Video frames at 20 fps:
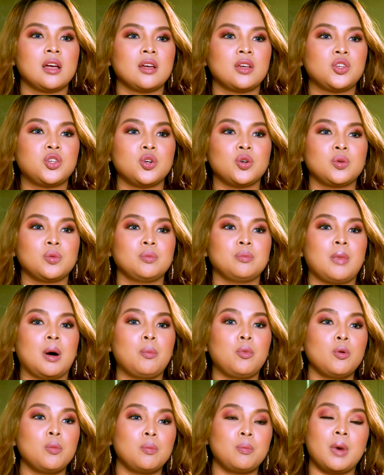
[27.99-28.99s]
yung
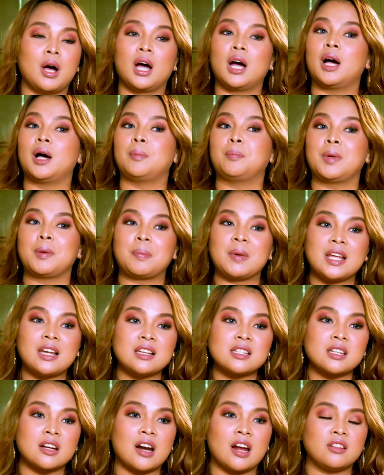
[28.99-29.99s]

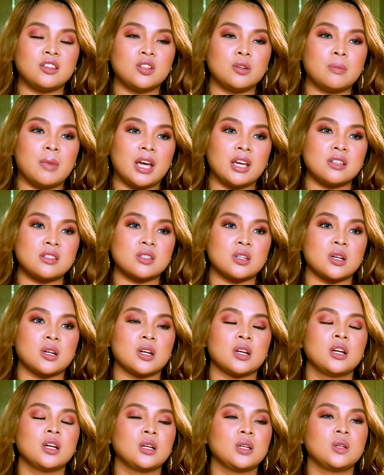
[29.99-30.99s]
mapipili sa
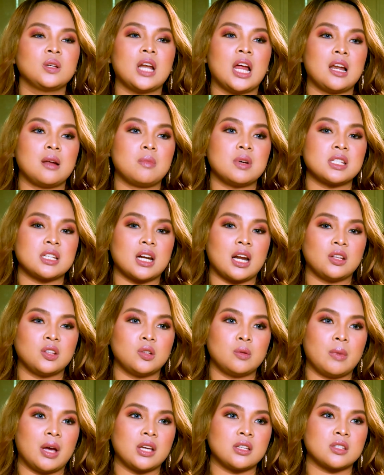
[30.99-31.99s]
randomizer, yung lalabas sa
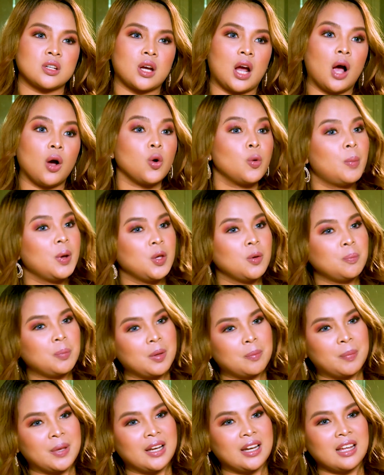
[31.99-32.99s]
randomizer, ako ba yung
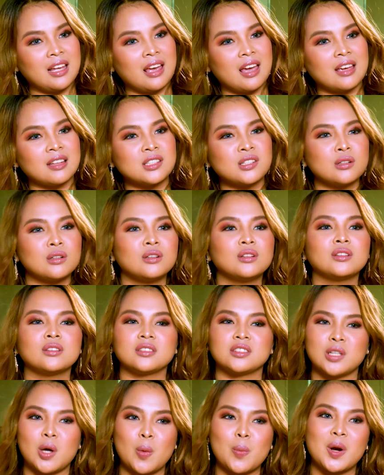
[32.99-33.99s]
pipili? And So,
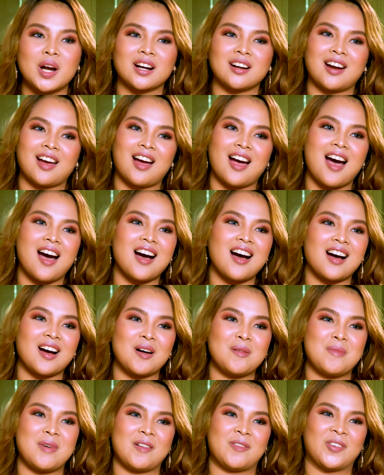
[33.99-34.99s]
sobrang
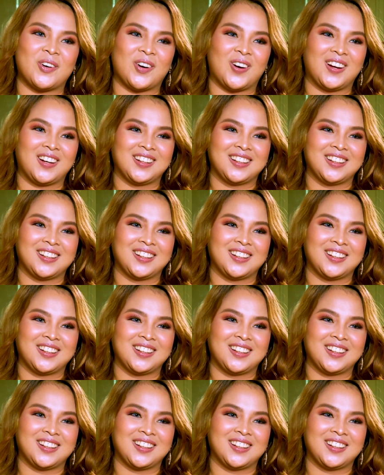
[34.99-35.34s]
nakakakaba po.